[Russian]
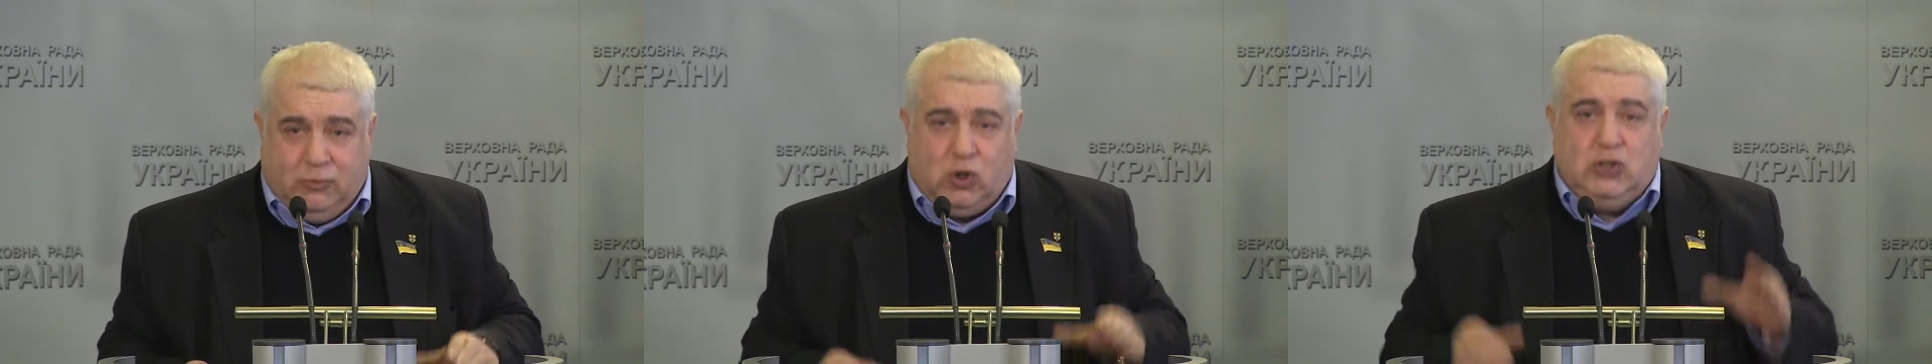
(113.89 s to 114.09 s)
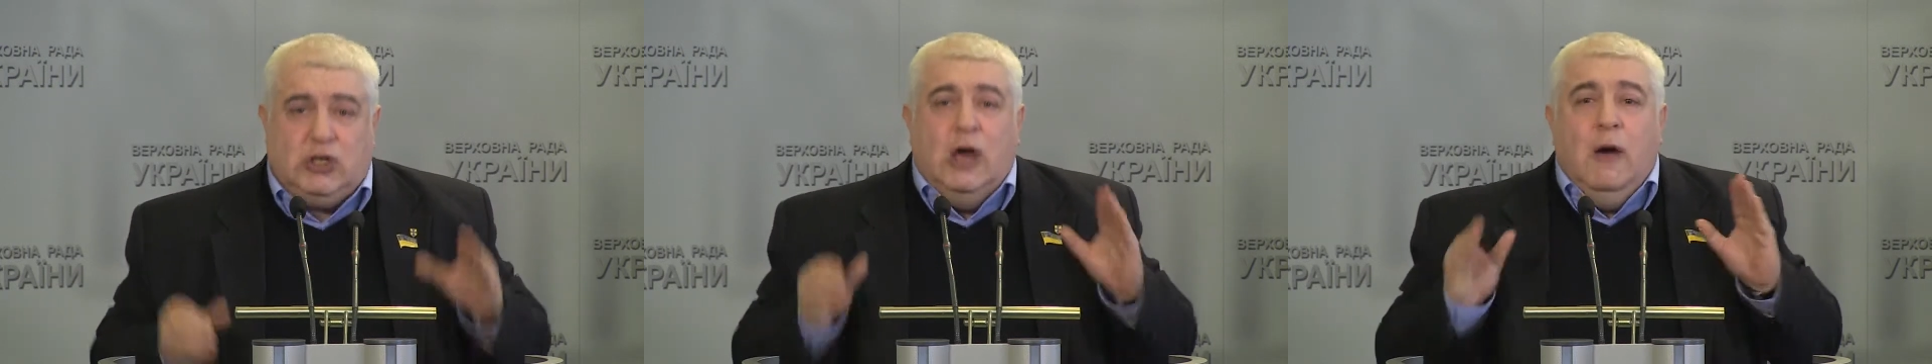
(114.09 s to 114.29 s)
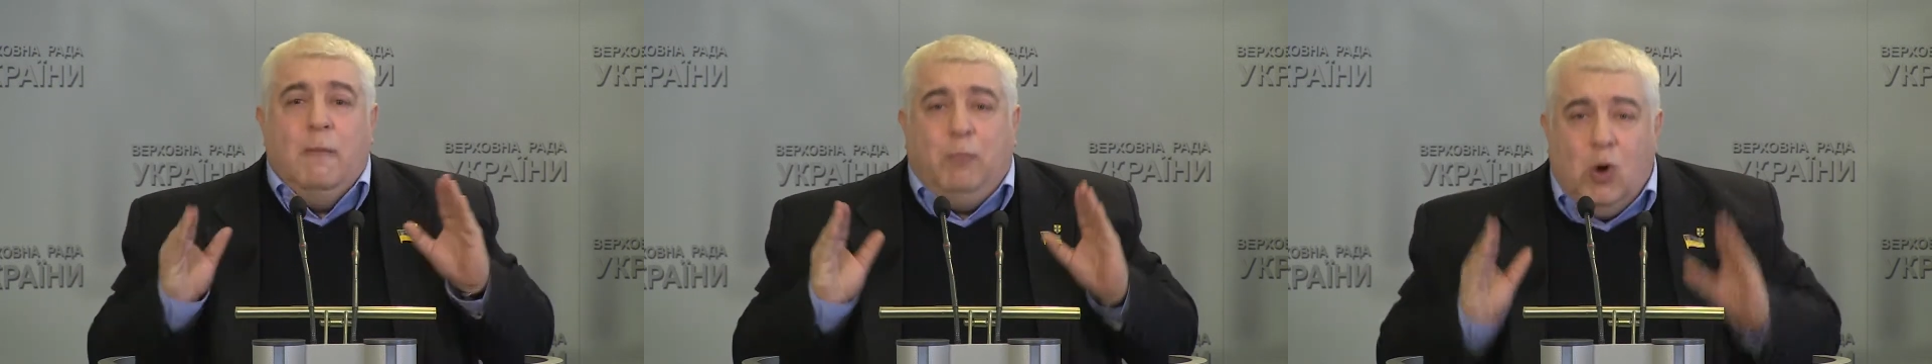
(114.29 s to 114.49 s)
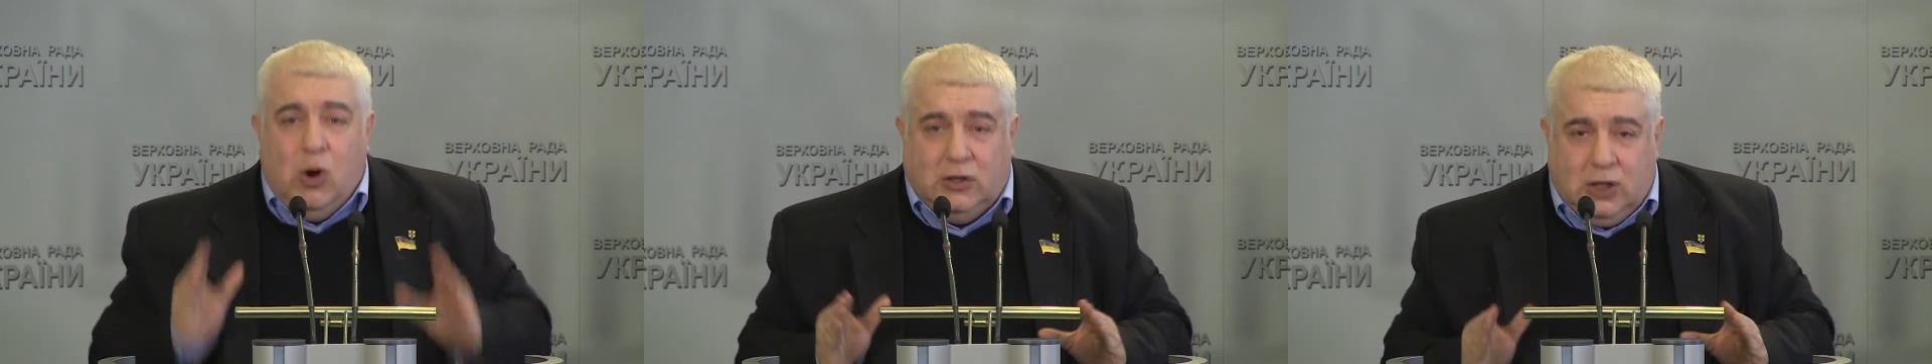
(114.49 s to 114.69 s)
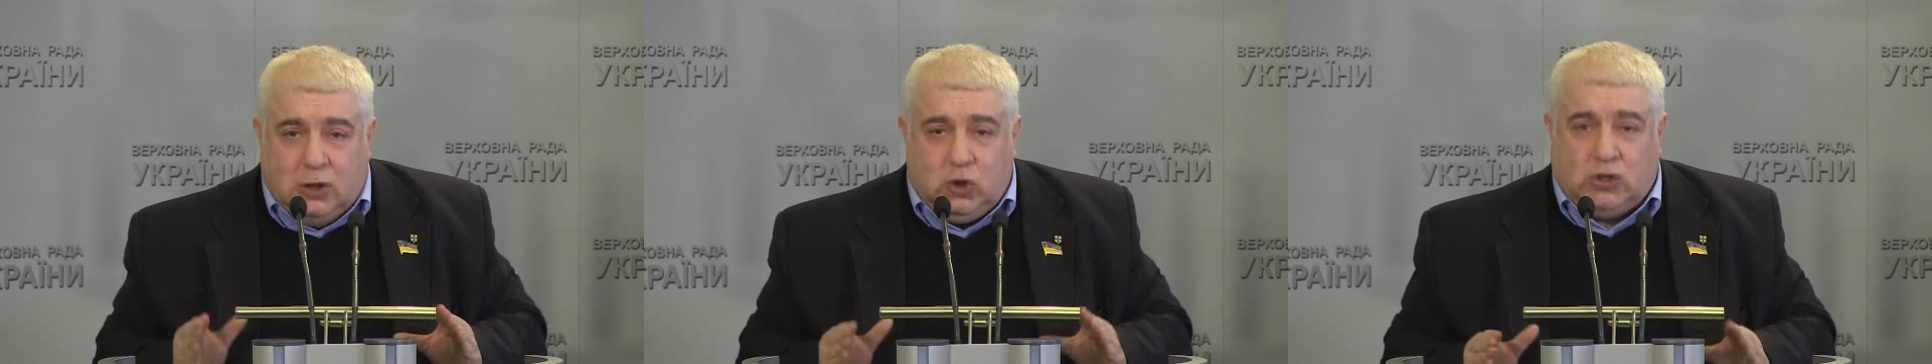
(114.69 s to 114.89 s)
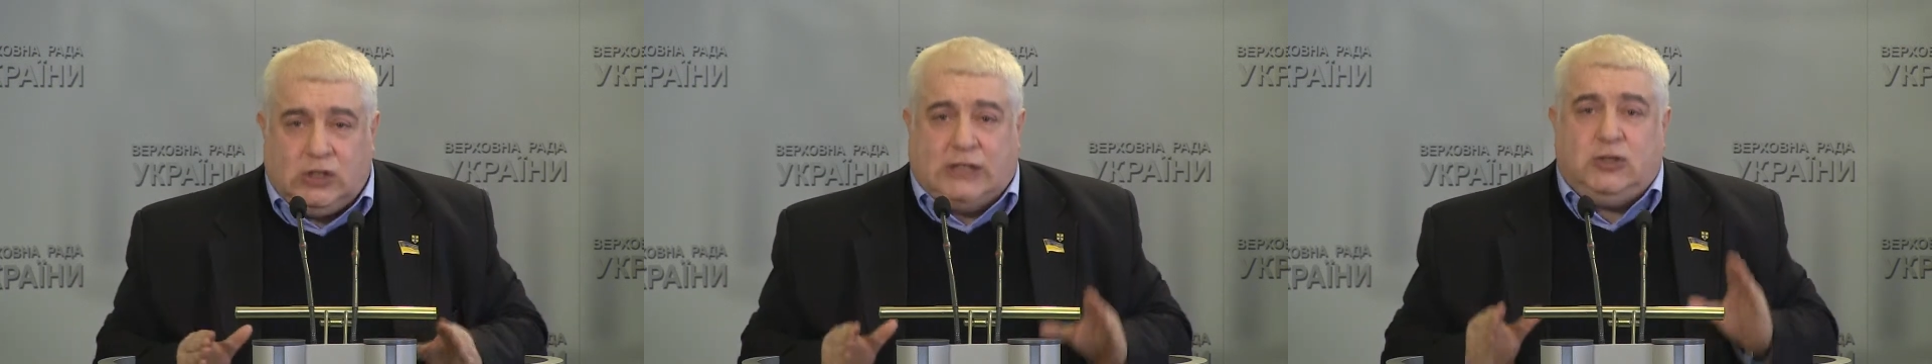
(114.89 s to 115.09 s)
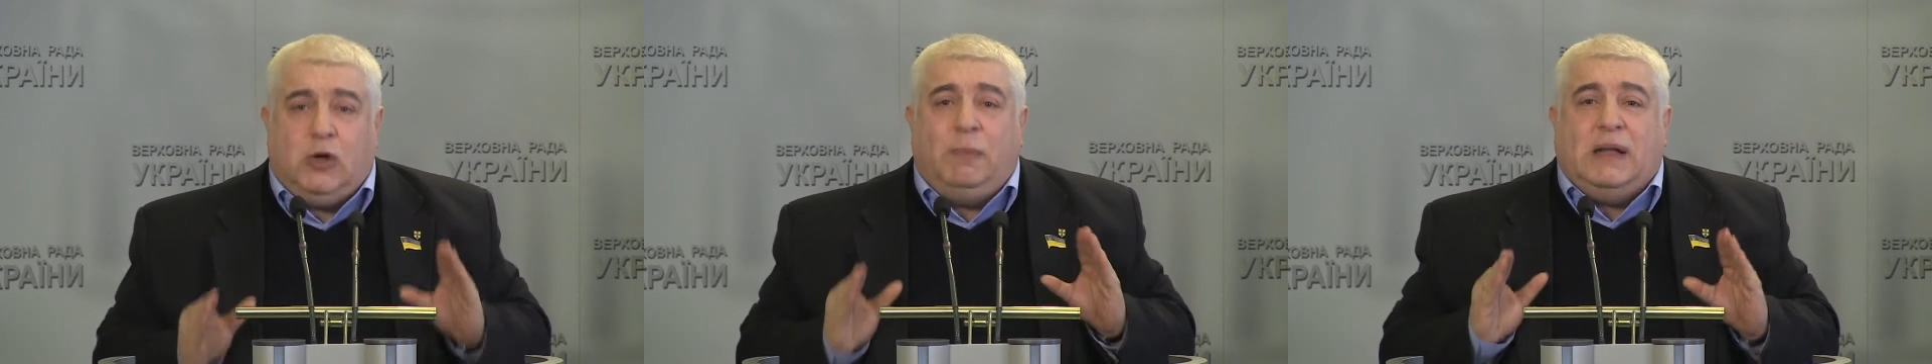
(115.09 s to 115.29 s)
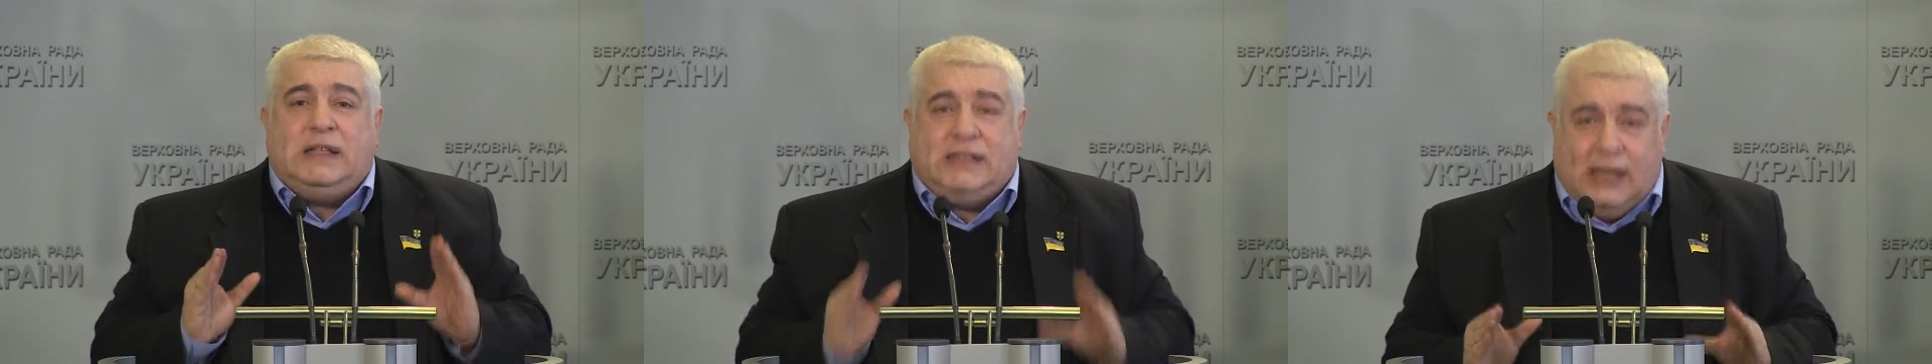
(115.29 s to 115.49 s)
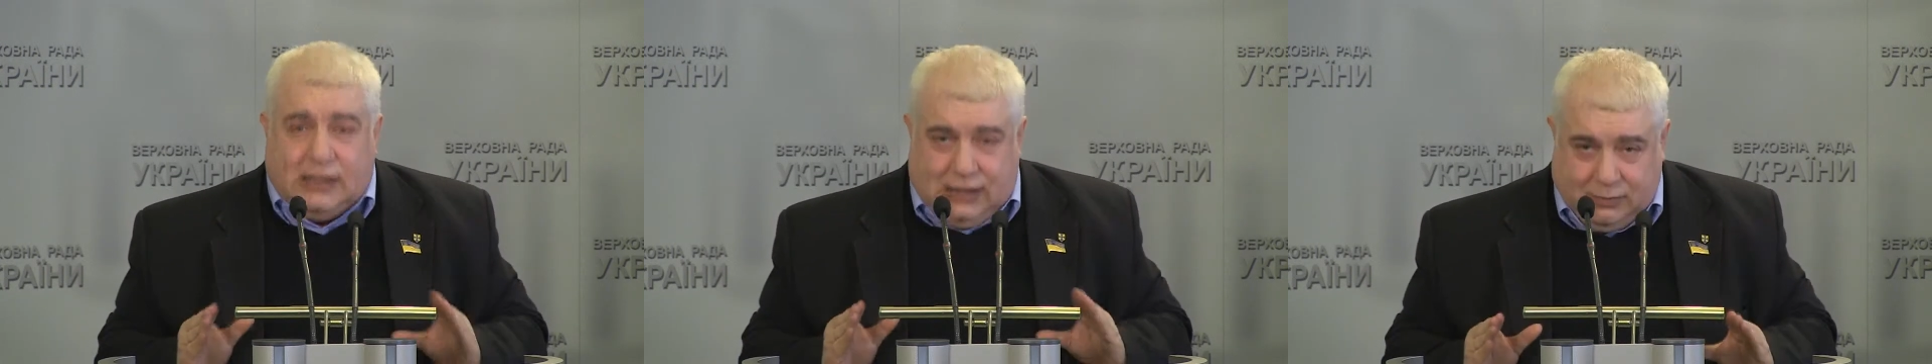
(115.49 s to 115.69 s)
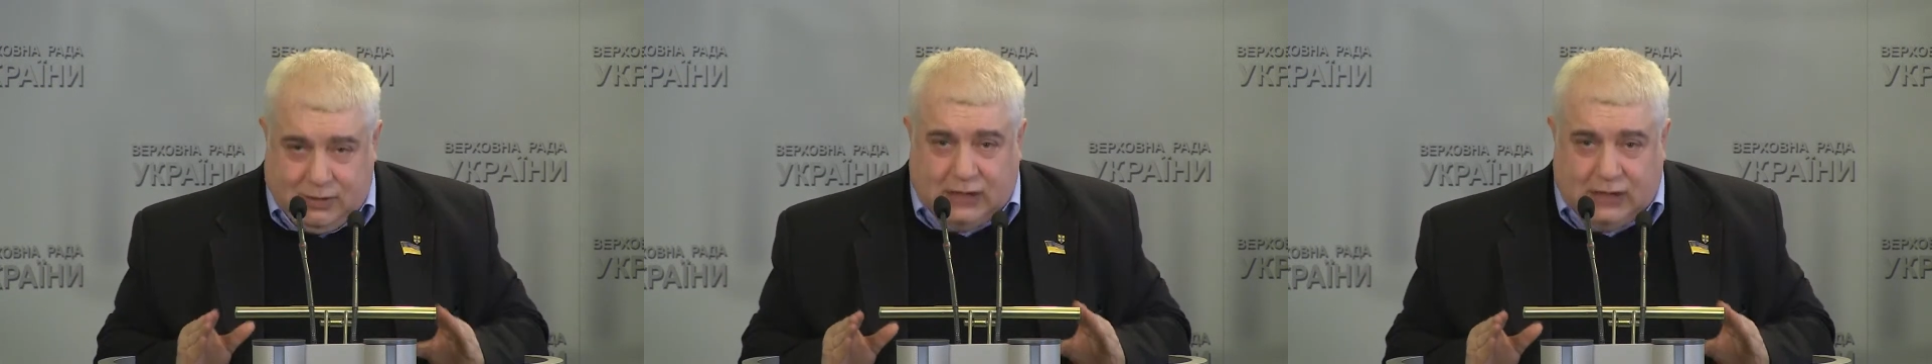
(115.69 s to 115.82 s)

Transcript: то есть полностью со стопроцентным